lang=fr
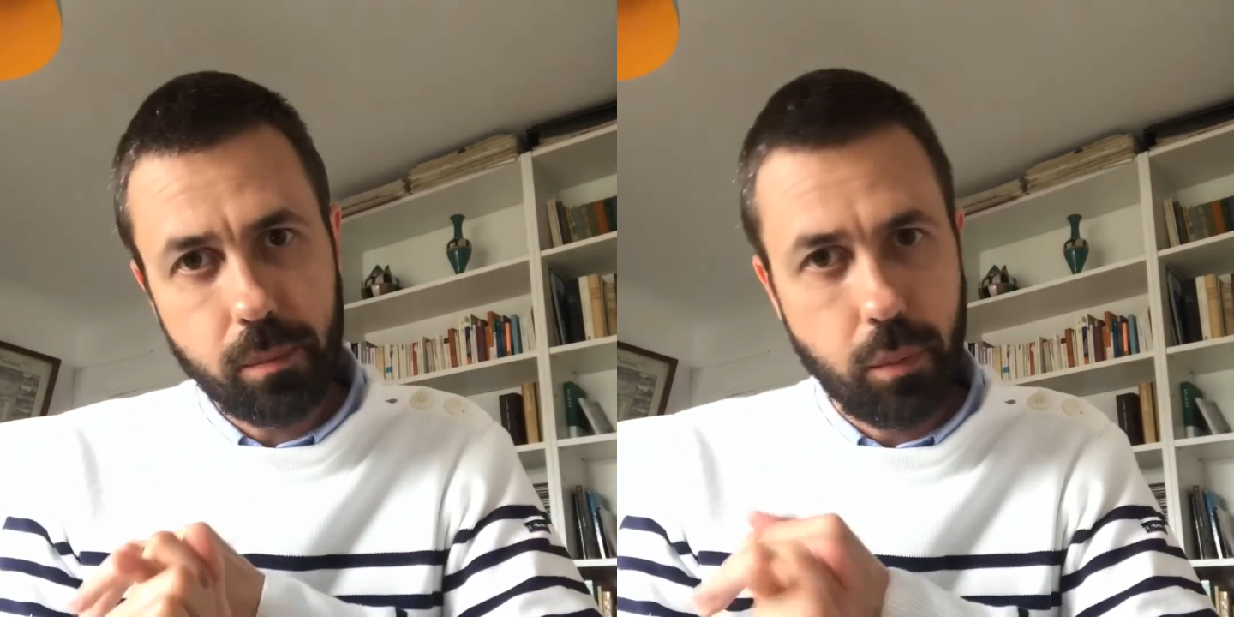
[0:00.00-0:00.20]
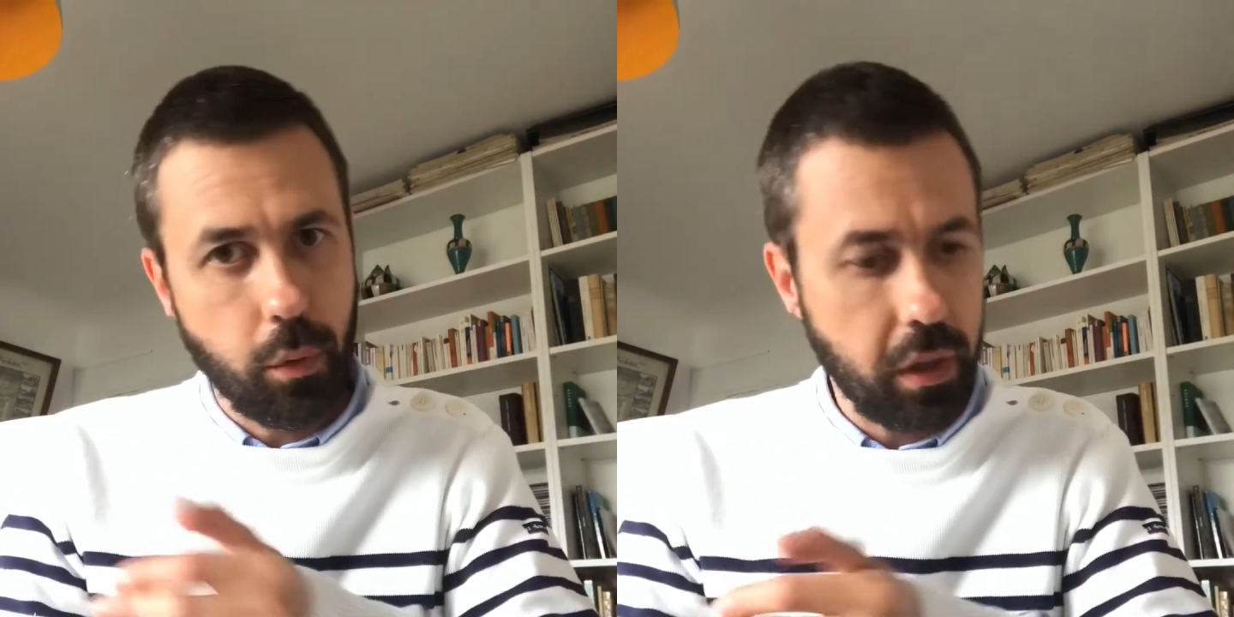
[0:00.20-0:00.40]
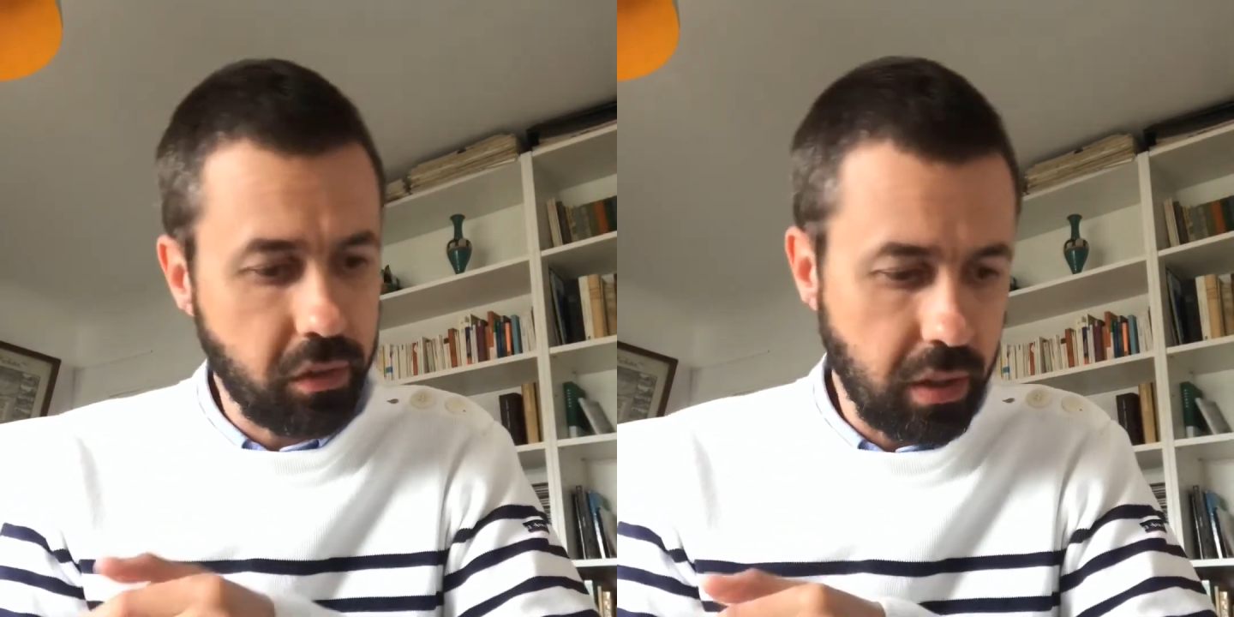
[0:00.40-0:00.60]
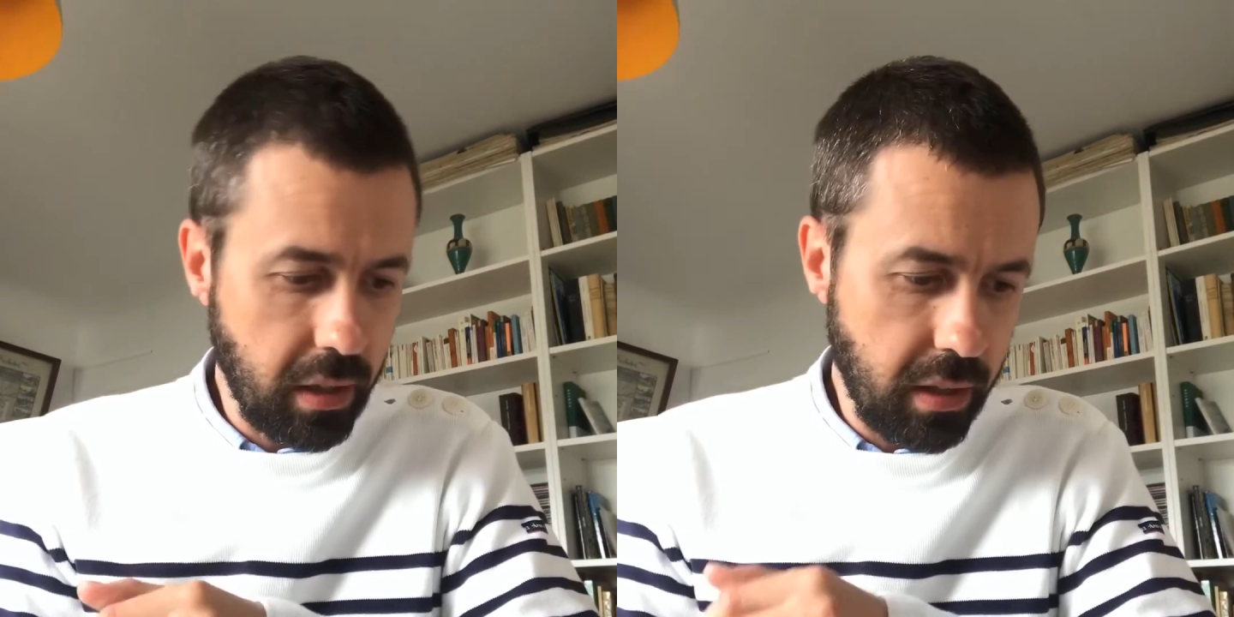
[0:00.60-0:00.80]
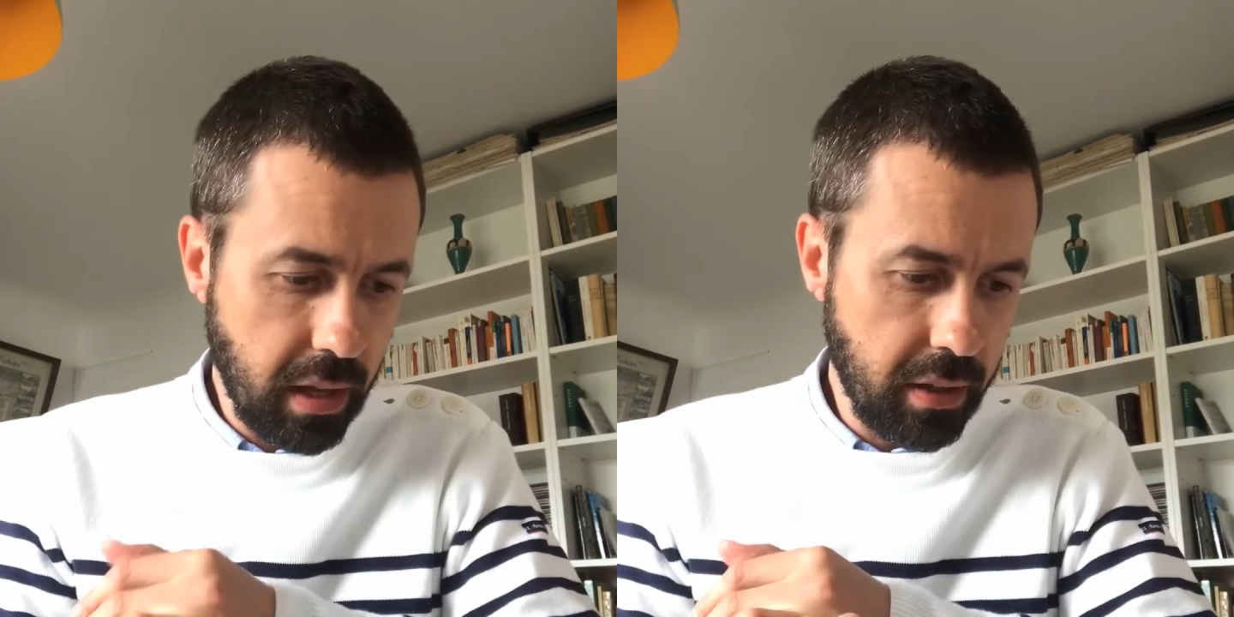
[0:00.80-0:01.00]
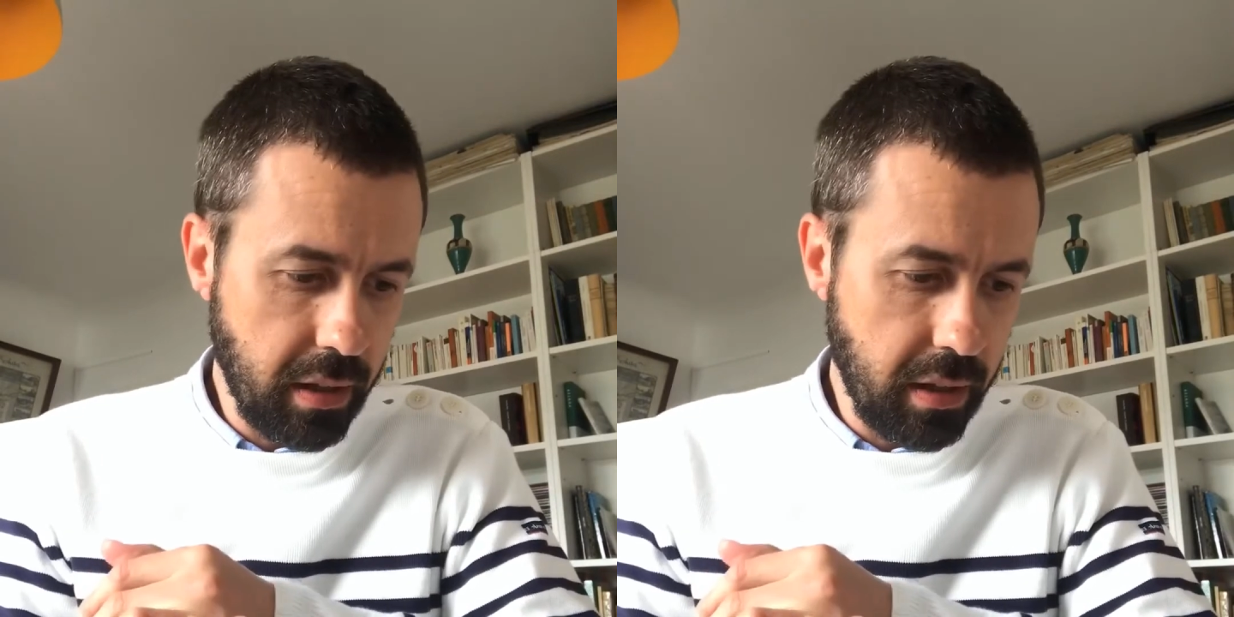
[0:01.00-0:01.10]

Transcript: pour essayer de garder